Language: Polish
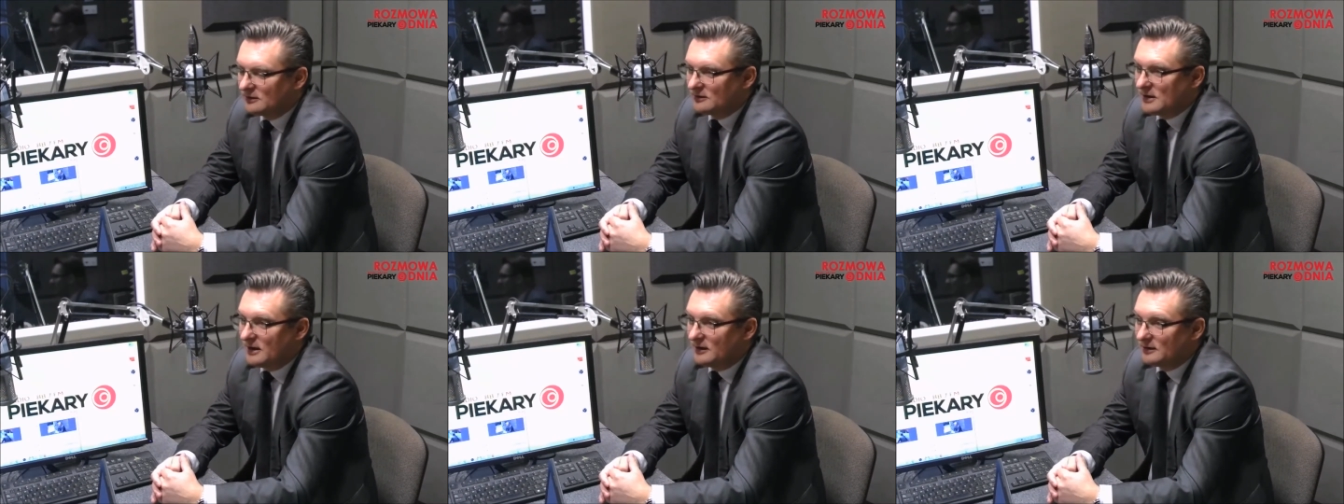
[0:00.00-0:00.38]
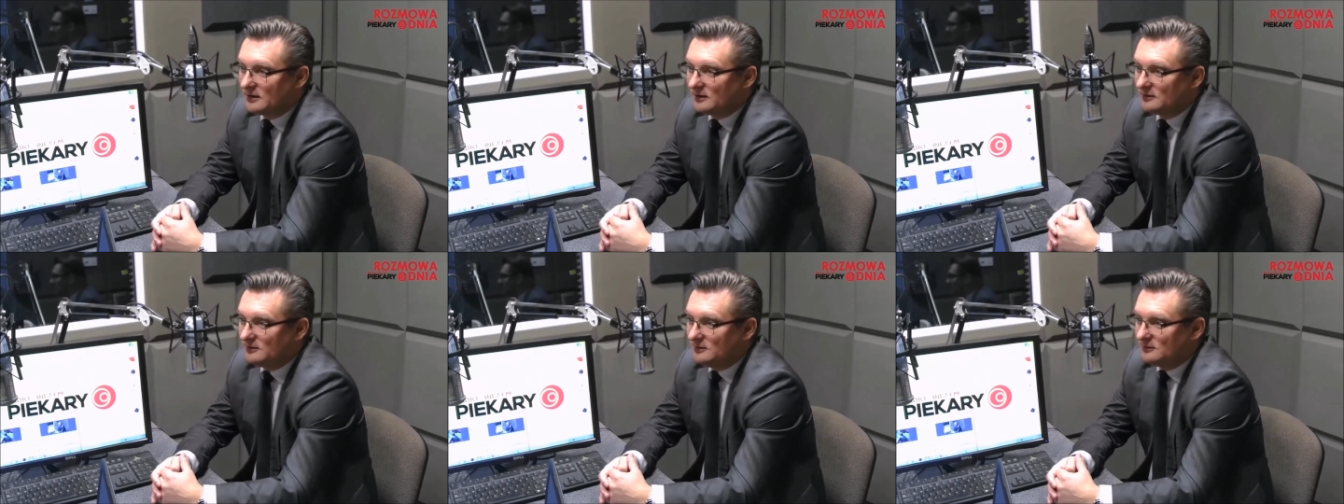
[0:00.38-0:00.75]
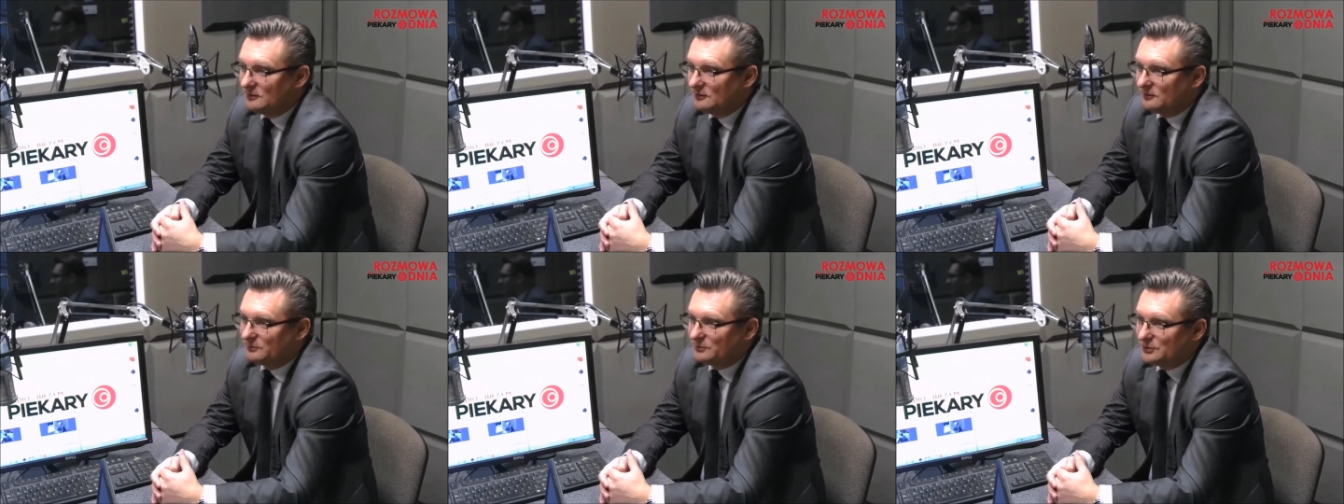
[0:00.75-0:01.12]
karę i
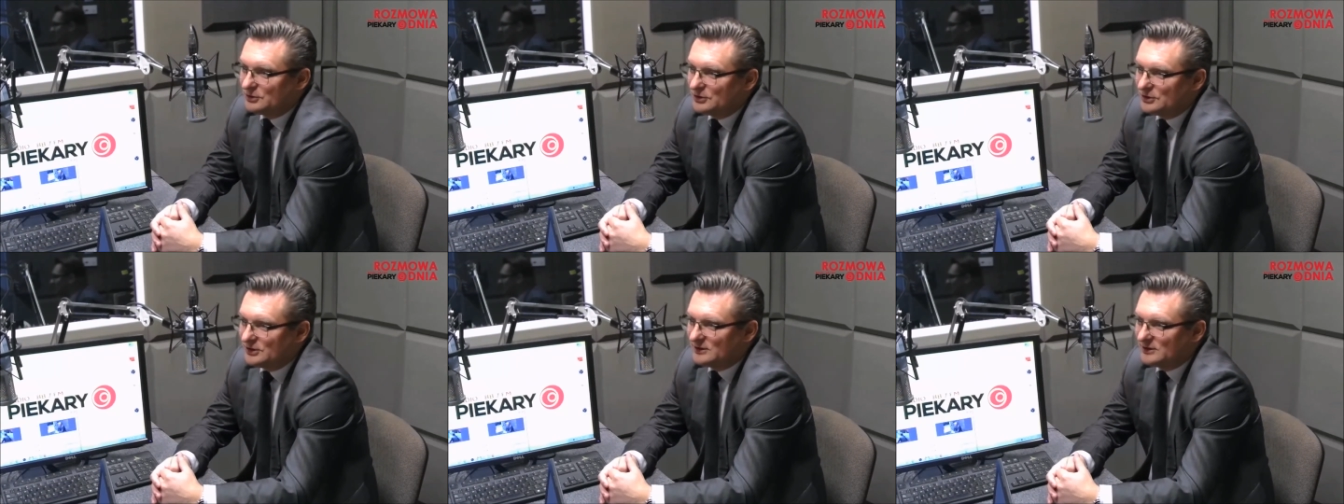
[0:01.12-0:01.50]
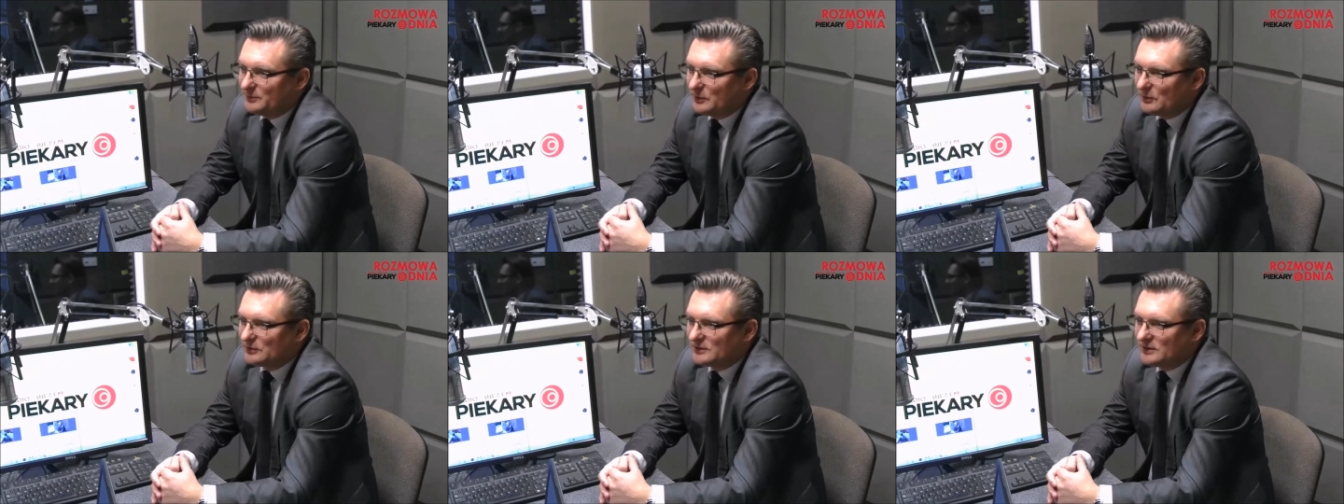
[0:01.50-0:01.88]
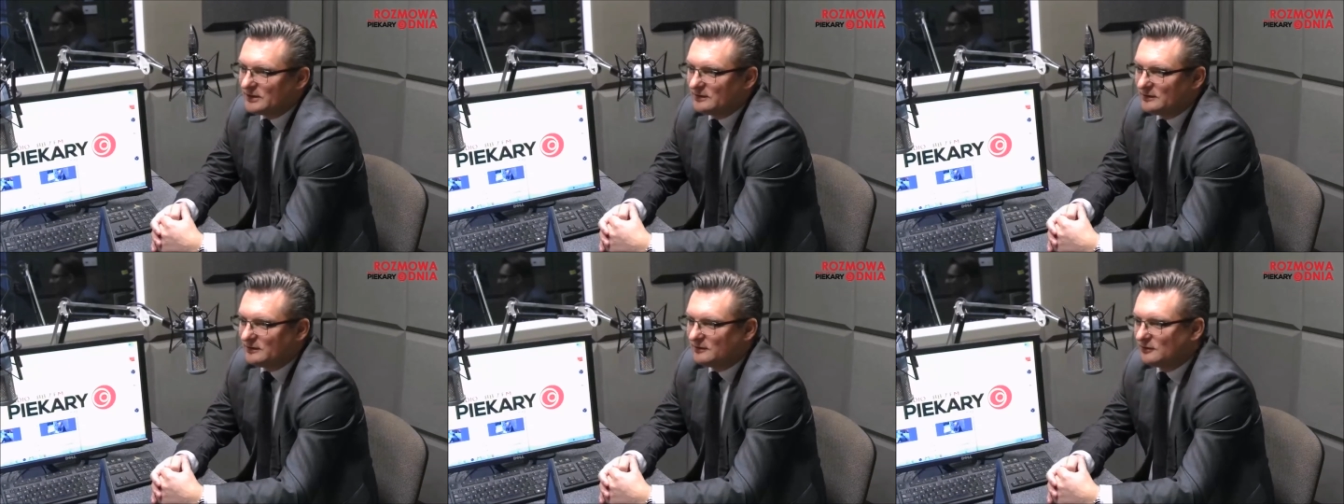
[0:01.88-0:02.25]
to przecież jest
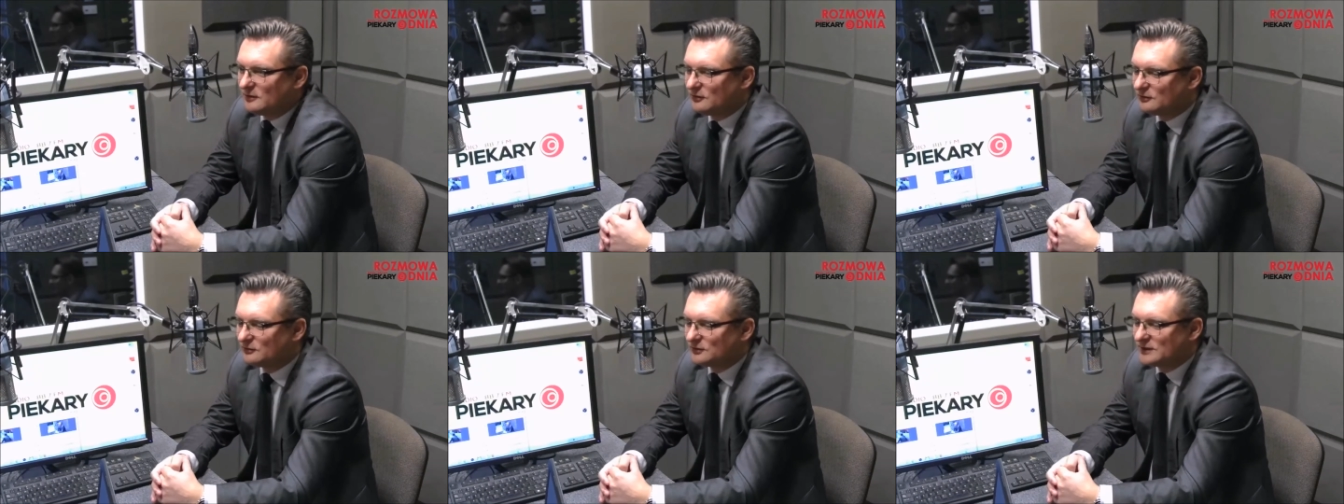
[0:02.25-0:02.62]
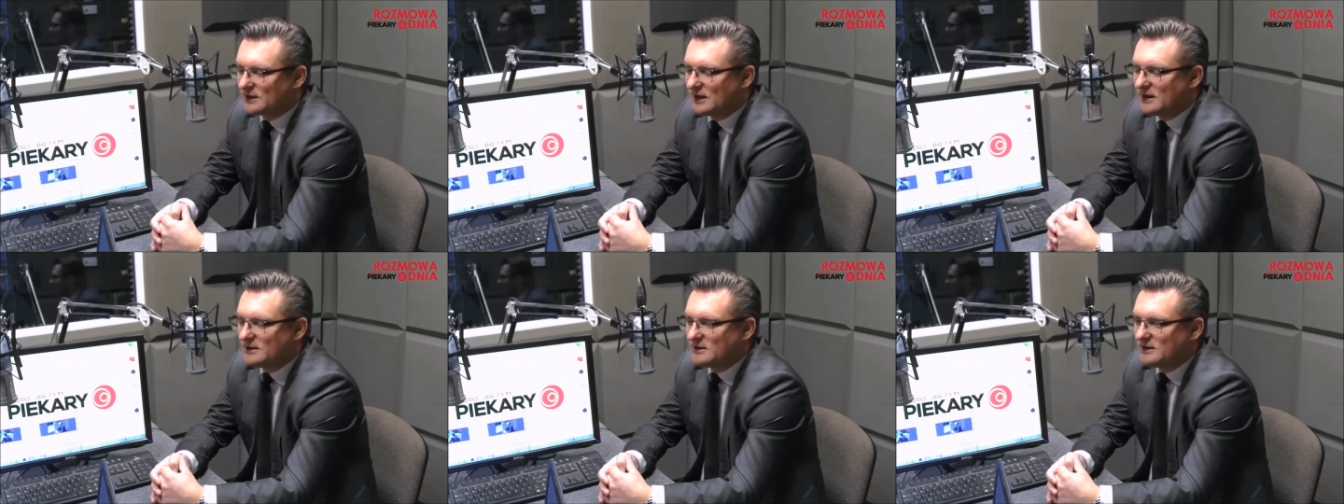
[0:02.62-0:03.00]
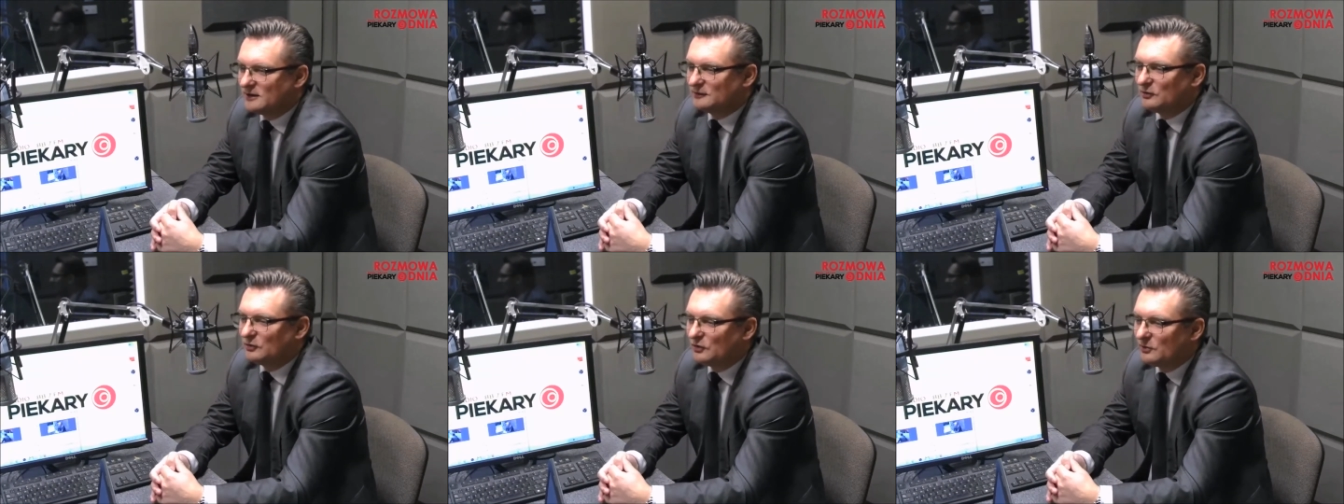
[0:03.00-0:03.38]
proste do ustalenia,
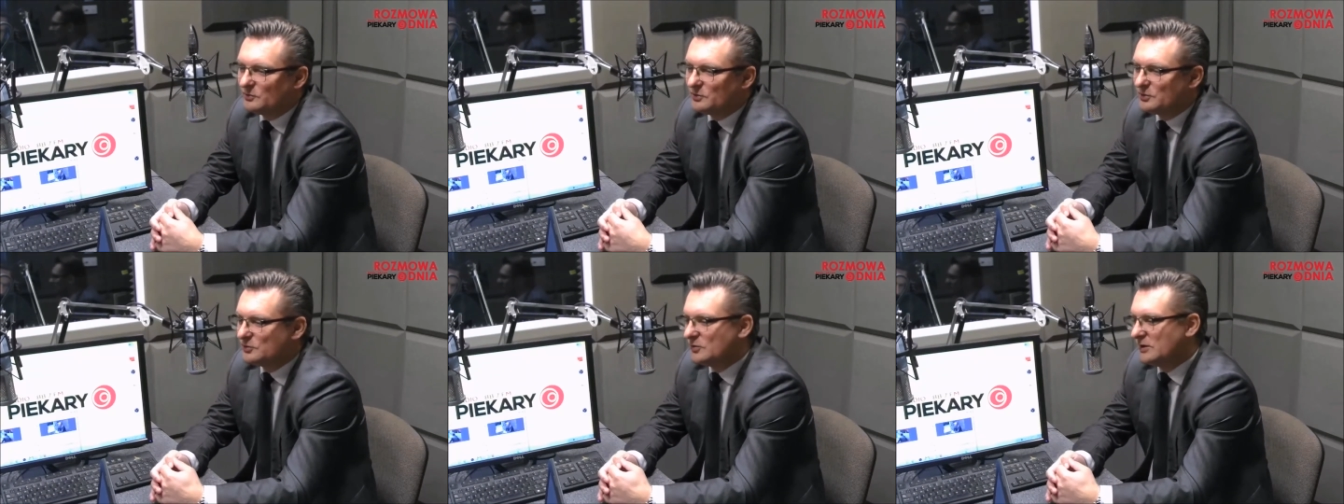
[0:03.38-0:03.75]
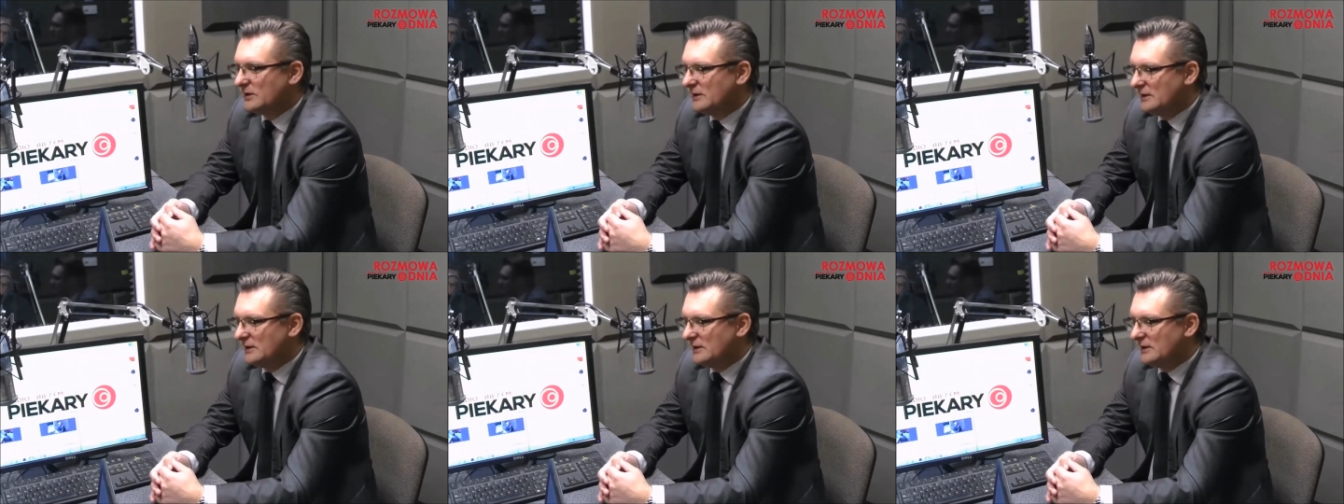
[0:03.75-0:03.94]
kto to był